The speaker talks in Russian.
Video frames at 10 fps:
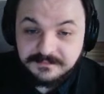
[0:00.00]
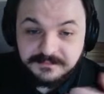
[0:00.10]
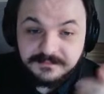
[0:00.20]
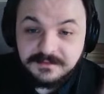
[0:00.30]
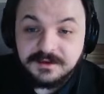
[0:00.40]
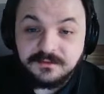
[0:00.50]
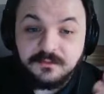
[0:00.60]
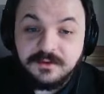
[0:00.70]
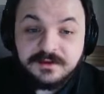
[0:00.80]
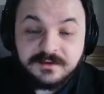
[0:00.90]
нет
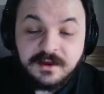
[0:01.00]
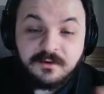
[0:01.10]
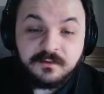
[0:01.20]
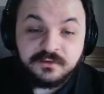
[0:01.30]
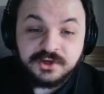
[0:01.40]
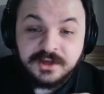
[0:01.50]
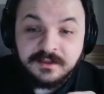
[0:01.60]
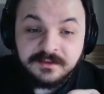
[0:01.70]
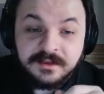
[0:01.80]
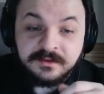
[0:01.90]
у них такого же
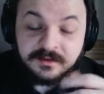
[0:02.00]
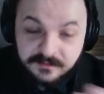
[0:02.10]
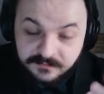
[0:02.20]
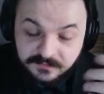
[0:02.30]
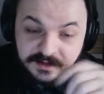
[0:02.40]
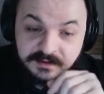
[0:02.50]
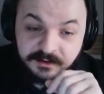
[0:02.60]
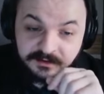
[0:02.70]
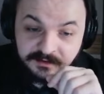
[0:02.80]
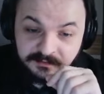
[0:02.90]
контента, не
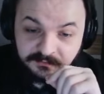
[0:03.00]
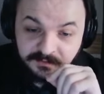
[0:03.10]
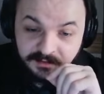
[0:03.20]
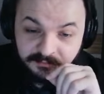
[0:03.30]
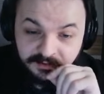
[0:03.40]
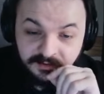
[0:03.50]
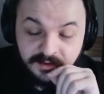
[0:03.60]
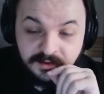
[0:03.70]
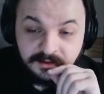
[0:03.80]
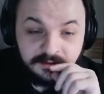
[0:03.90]
стримят они сами,
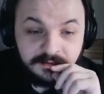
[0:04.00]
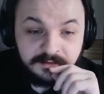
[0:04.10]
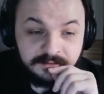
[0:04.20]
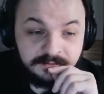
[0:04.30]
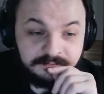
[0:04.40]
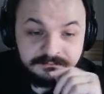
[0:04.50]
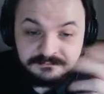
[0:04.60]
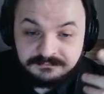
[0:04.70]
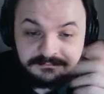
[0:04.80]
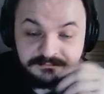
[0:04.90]
э,
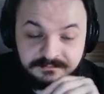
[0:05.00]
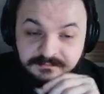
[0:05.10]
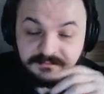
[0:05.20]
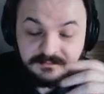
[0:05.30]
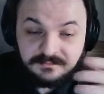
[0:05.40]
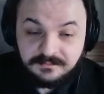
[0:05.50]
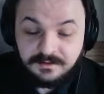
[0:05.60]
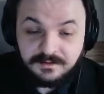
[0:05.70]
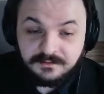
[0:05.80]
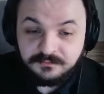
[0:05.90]

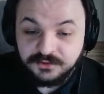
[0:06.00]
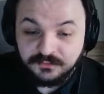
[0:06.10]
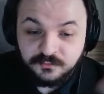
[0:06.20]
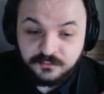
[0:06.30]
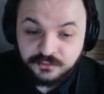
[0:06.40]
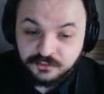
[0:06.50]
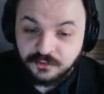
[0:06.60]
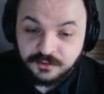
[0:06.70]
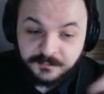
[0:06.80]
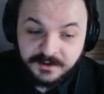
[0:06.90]
вживую
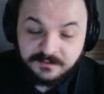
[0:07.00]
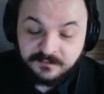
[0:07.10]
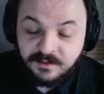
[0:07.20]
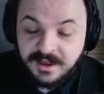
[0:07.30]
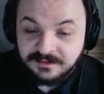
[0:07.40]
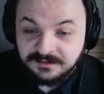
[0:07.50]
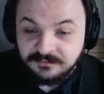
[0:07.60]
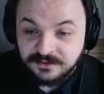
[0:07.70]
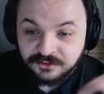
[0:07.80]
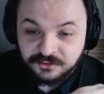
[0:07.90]
что-то
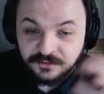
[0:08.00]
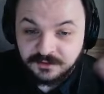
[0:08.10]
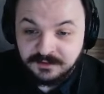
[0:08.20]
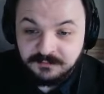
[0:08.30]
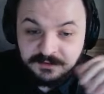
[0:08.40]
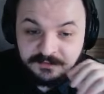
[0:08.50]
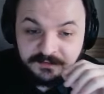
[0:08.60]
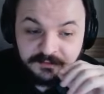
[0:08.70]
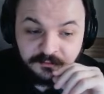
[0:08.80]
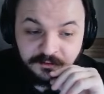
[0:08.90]
просматривая, что-то
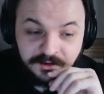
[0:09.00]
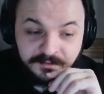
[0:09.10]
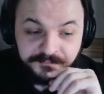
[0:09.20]
комментируя,